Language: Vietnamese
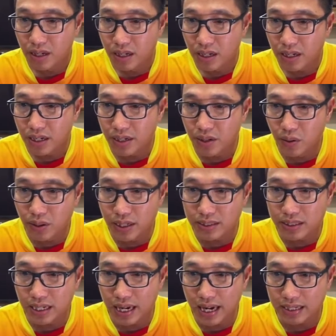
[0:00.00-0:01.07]

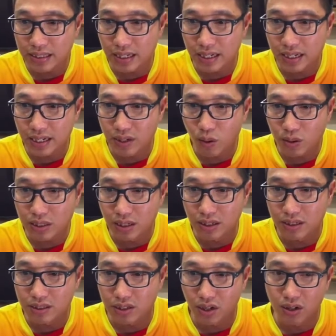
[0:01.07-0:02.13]
Indonesia thì đổ
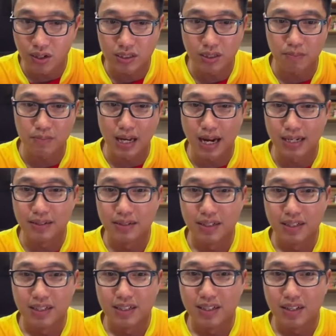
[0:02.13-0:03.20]
thừa cho trọng tài.
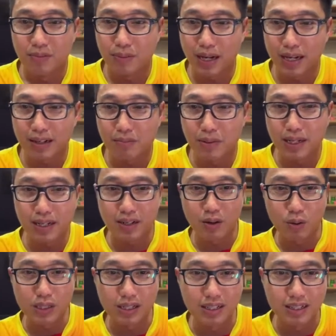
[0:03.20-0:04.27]
Hôm nay không biết là
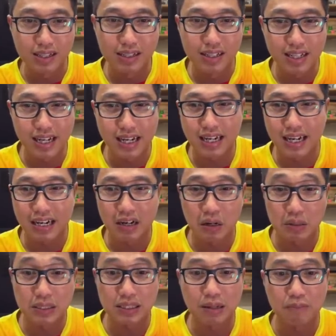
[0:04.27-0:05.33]
đổ thừa nữa hay là
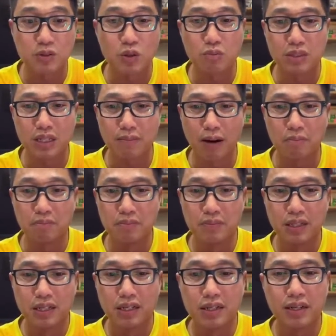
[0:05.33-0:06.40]
họ sẽ tập trung chơi bóng.
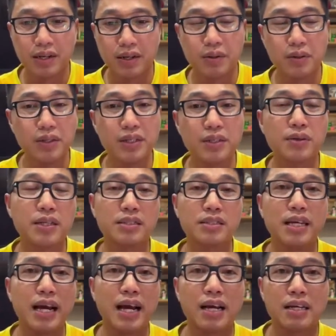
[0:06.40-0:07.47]
Nếu
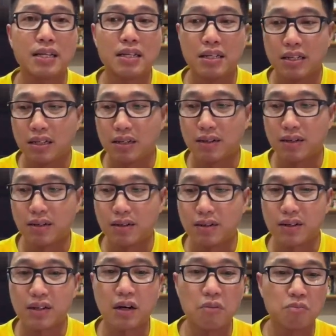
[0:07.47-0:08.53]
Indonesia
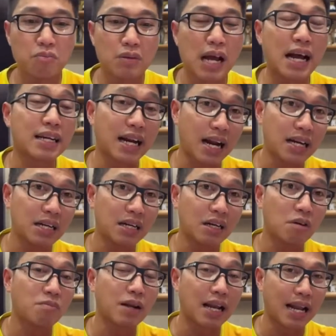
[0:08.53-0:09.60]
họ không đá rắn,
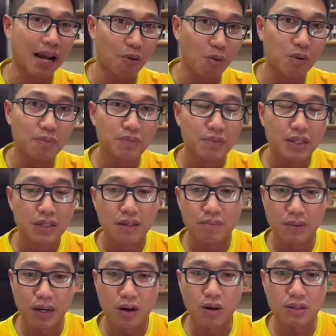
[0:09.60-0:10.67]
không đá láo
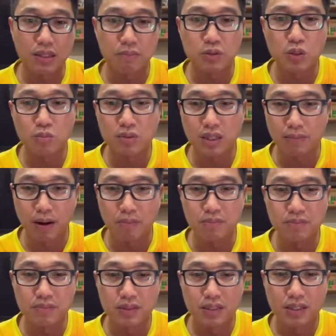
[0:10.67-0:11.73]
mà họ tập trung chơi bóng,
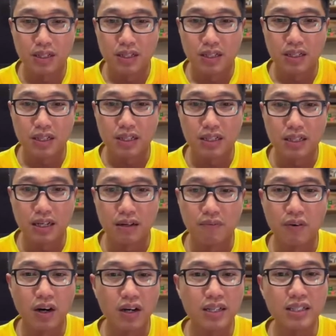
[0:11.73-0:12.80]
thì
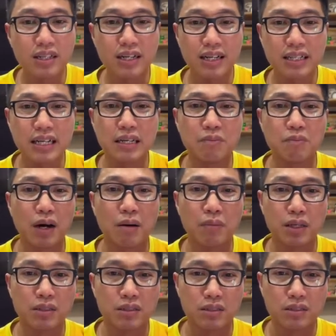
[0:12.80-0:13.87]
với những cái gì mà
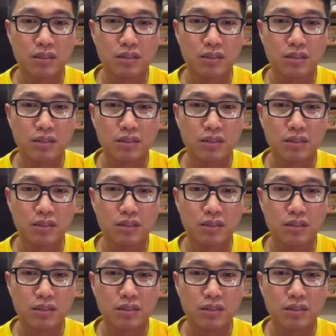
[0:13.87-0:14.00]
mình